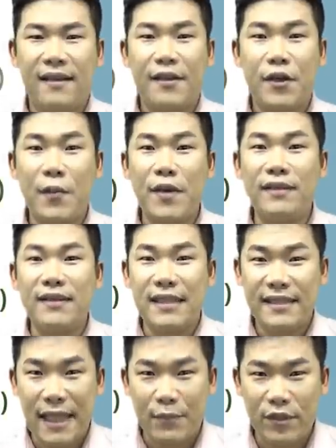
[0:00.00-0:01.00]
그러면
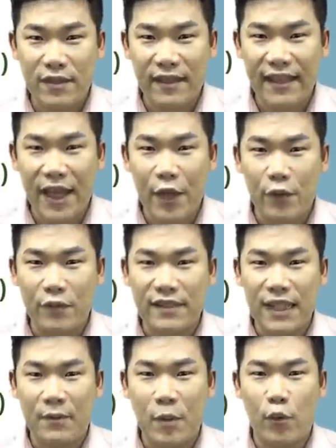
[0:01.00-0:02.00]
세부적인 내용
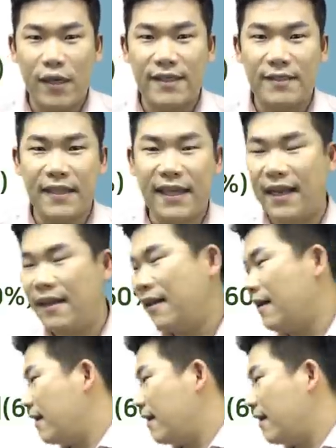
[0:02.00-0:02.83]
살펴보겠습니다.